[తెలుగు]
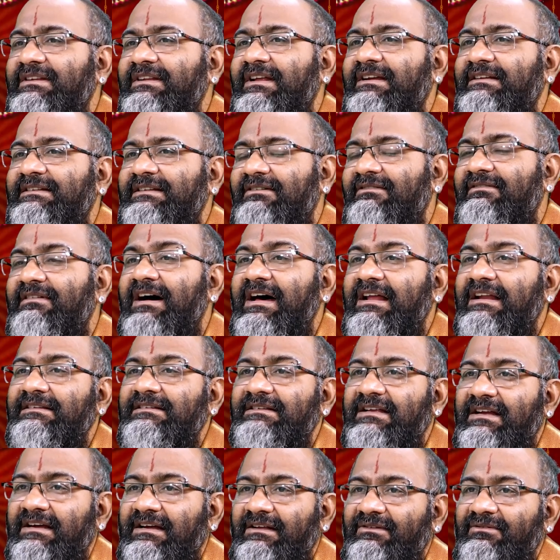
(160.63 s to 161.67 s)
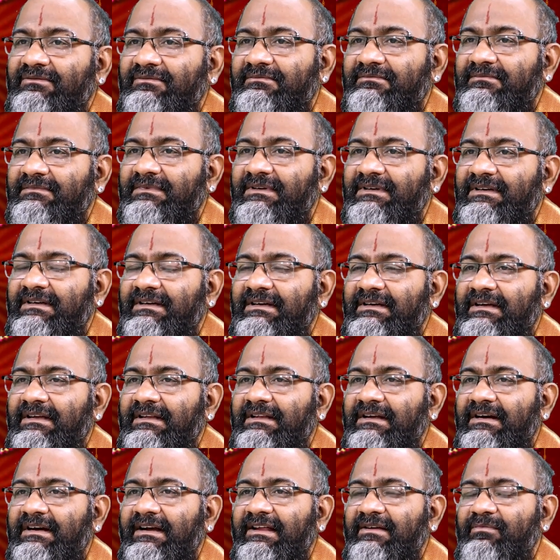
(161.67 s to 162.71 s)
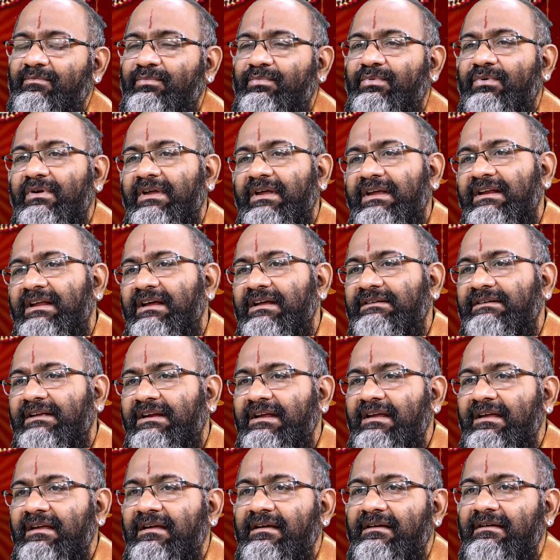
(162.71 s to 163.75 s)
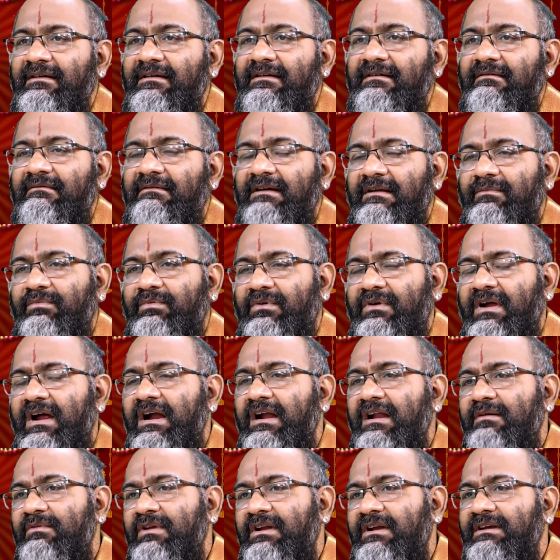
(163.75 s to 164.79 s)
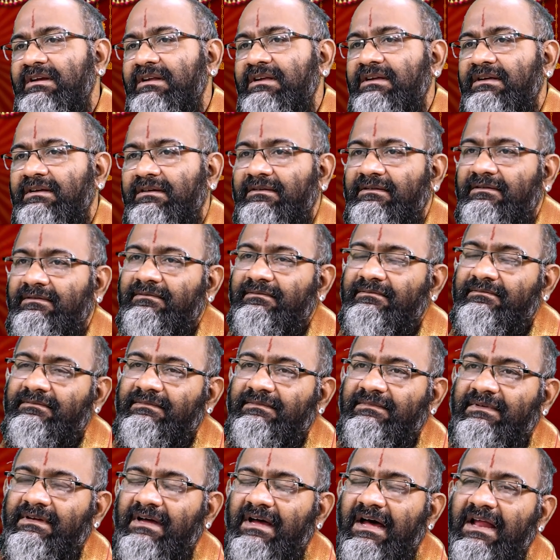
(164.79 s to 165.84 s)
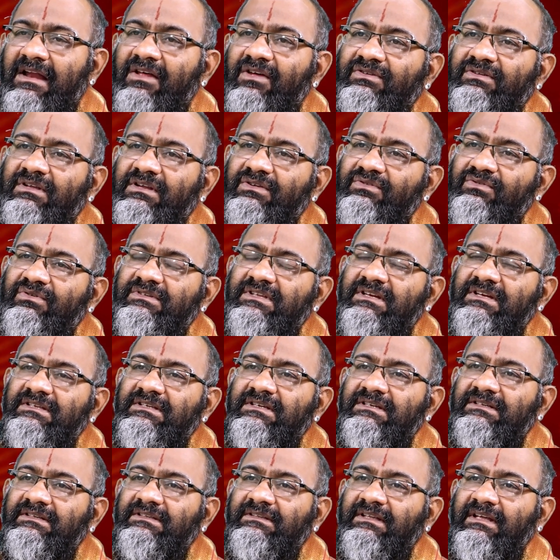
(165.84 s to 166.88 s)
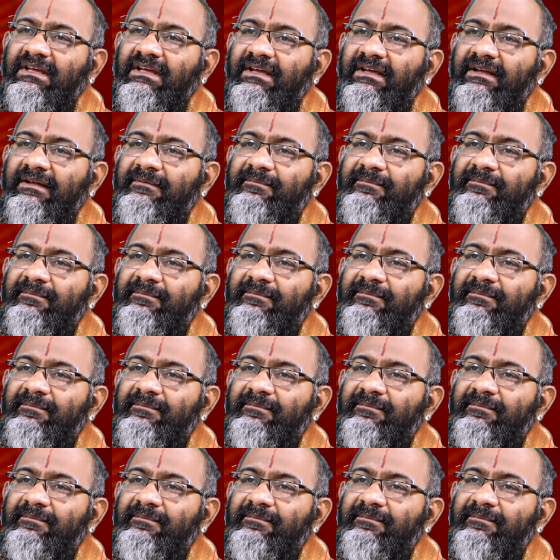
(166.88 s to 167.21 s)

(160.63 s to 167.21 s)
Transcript: ఇద్దరి సంహారం జరగదు ఎందుకంటే ఎప్పుడైనా సరే మన పురాణములన్నీ ఆలోచన యోచన చేస్తే